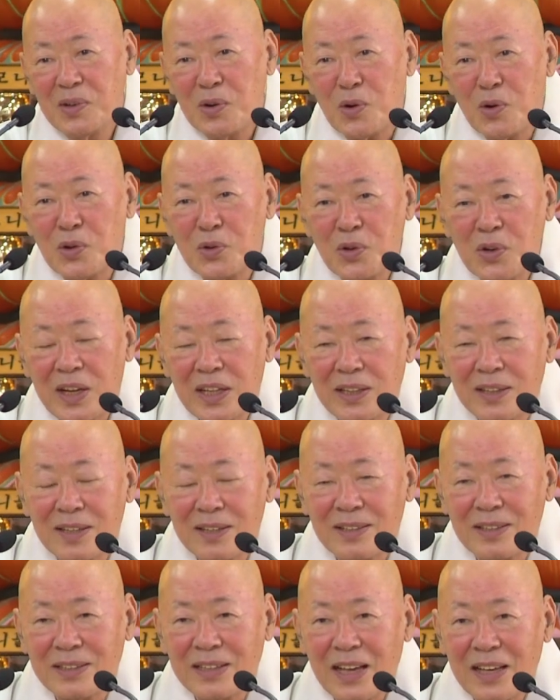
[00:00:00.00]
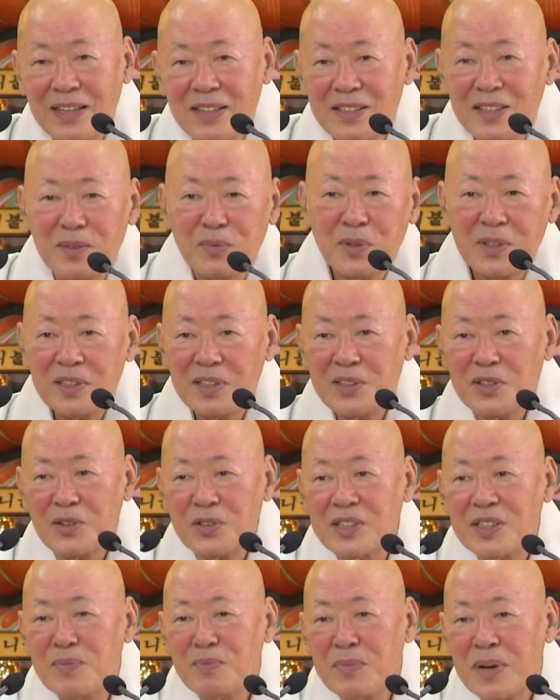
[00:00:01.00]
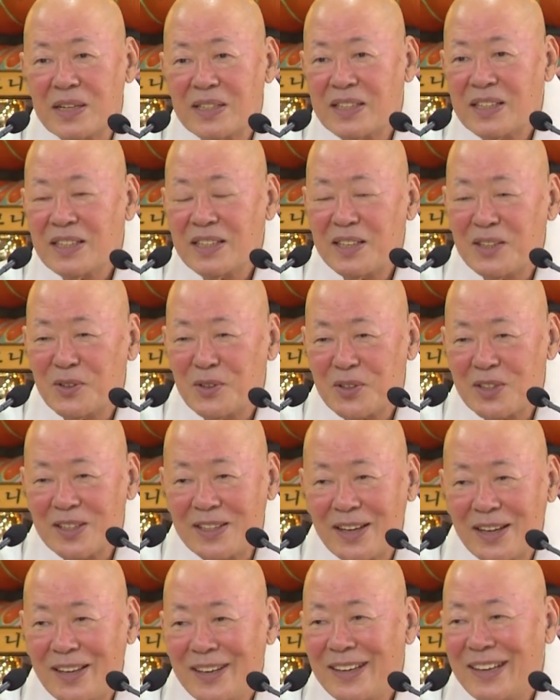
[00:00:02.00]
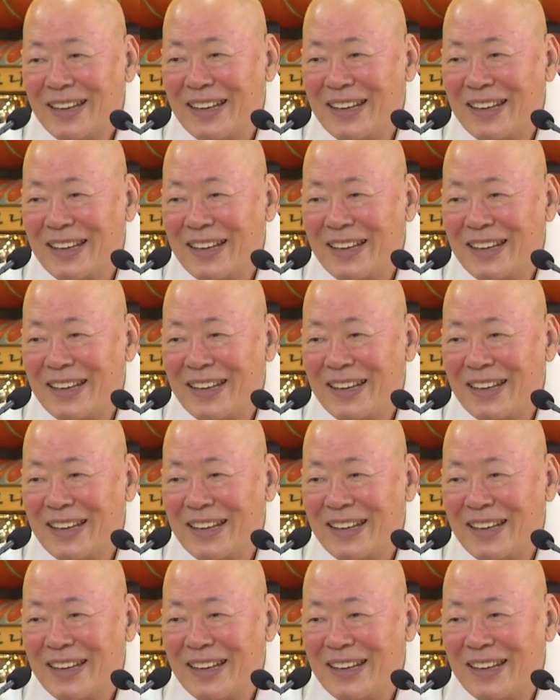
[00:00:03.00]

오늘 했던 거 다 잊어버리죠. 신발 신기도 전에.